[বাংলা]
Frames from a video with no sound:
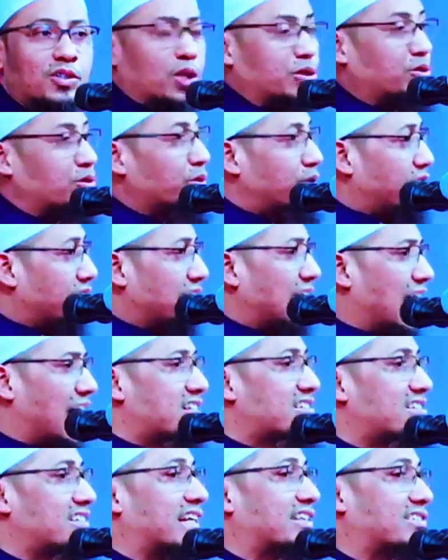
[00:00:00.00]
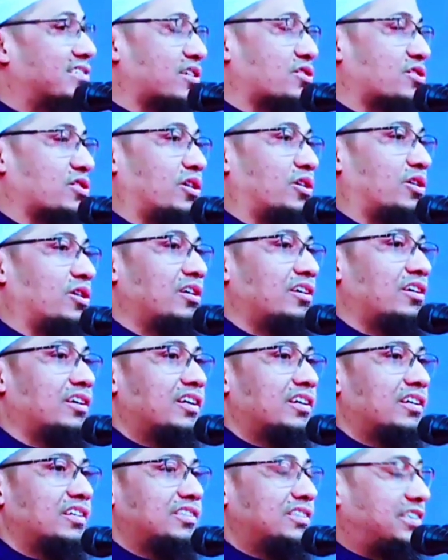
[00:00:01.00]
নর্তকীর নাচ দেখতেছ
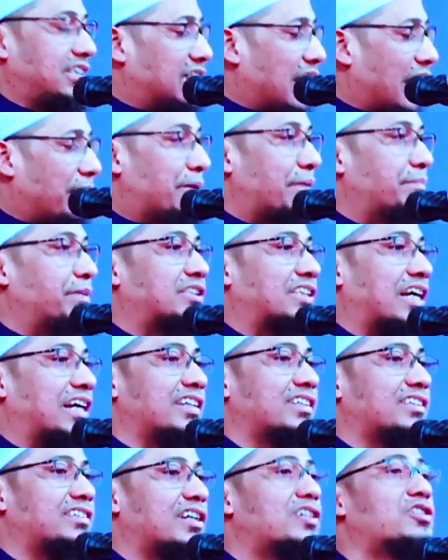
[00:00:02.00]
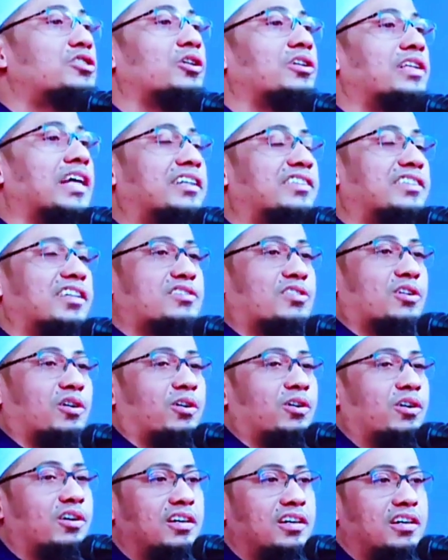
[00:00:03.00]
জিনা ব্যবিচারের দৃশ্য দেখতেছ
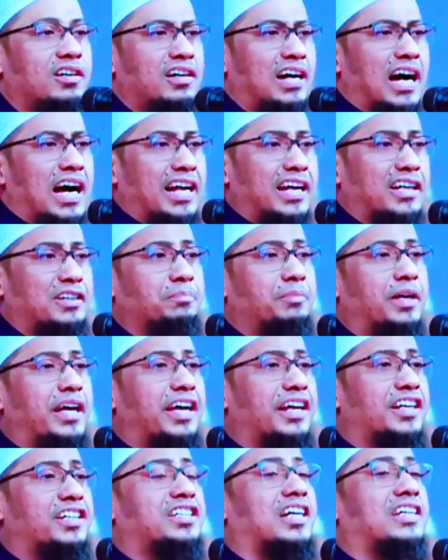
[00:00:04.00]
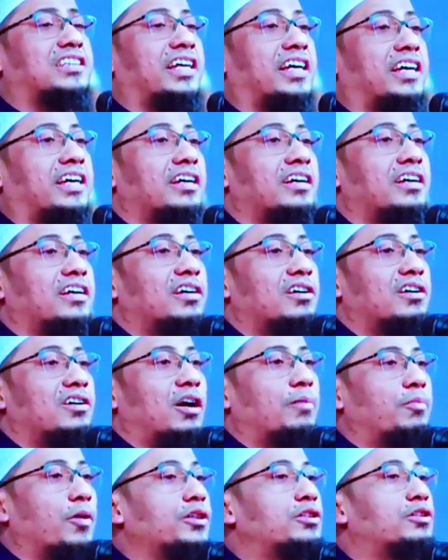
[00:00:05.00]
আরেক মেয়ের সাথে
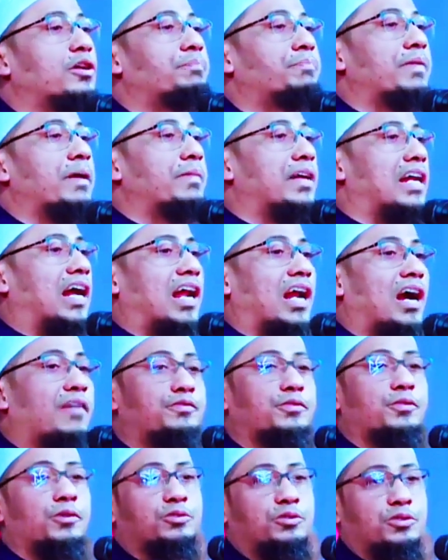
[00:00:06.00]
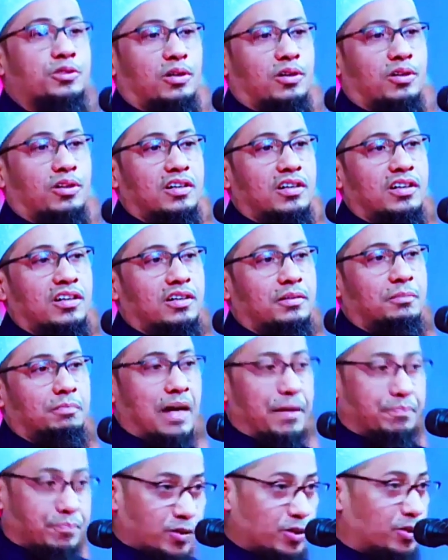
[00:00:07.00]
অবৈধ প্রেমের আলাপ করছো
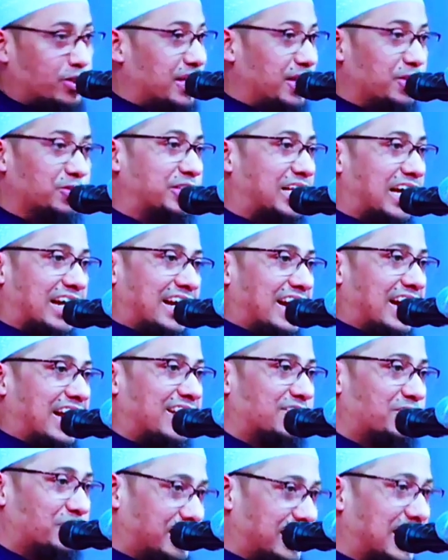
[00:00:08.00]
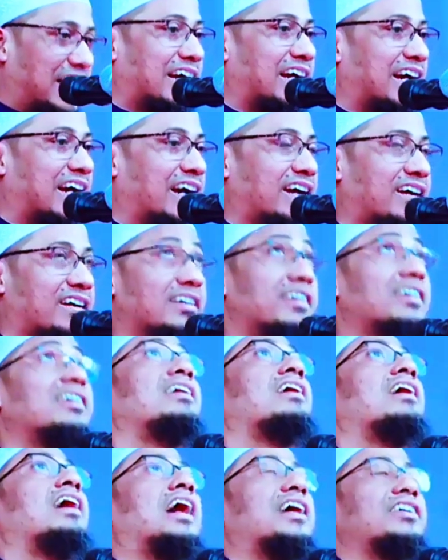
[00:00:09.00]
ভাবছো কেউ দেখে না তুমি একা
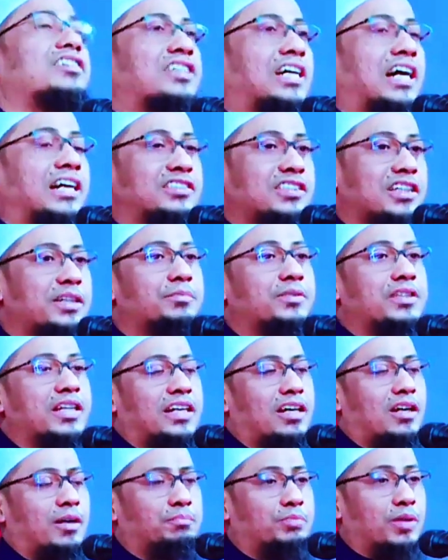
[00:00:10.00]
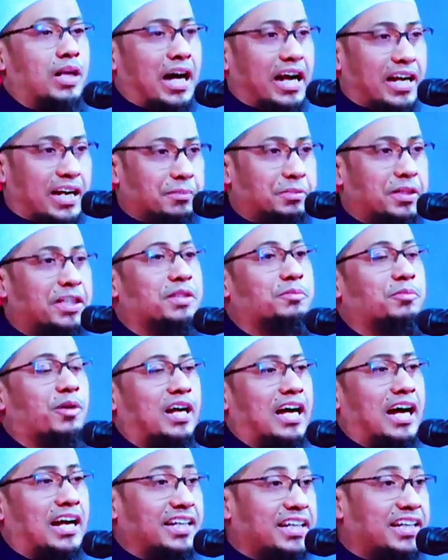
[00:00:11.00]
আর শাহিম থেকে রব্বুল আলমিন
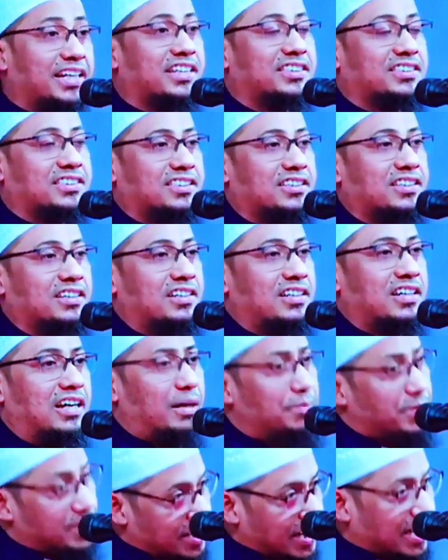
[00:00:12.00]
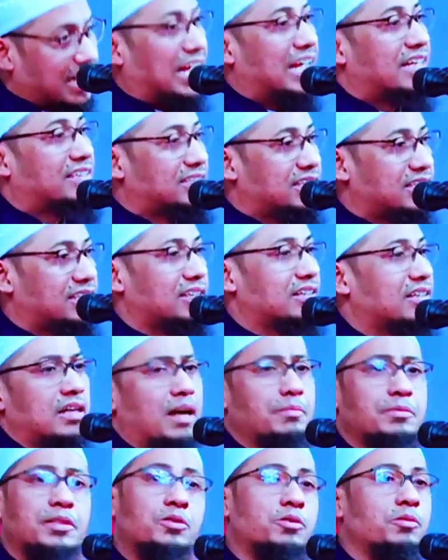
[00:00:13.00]
বলে আনিস আমি জেগে আছি
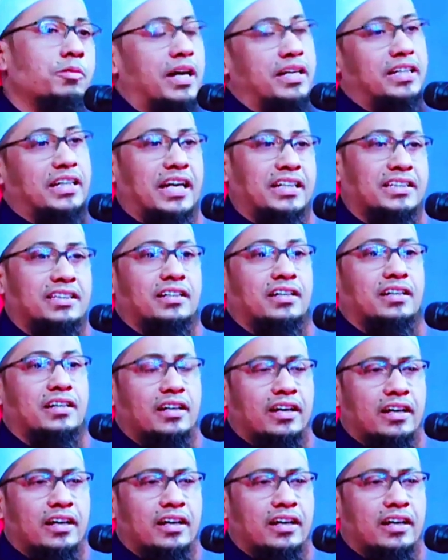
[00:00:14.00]
আমি ঘুমাই নাই